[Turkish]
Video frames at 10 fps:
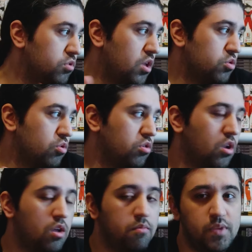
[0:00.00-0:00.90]
Bundan
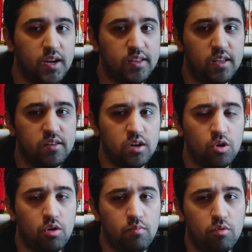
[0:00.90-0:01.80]
sonra bir adet
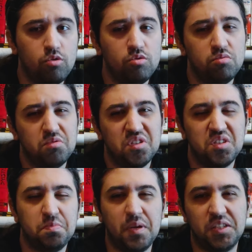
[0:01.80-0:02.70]
Dragon Ball'un
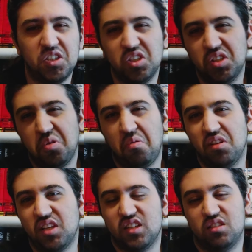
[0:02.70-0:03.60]
Special Ova
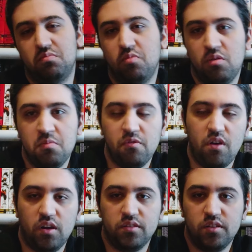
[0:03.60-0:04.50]
tarzı bir bölümü
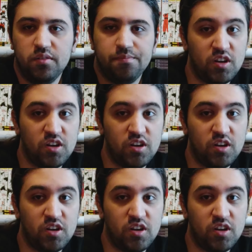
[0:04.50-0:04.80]
vardı.